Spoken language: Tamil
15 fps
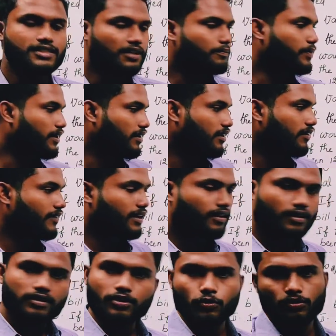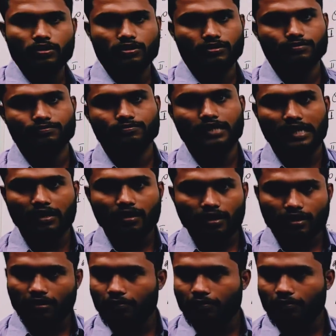செக் பண்ணலாம் வேணாம் டவுட் இருக்கா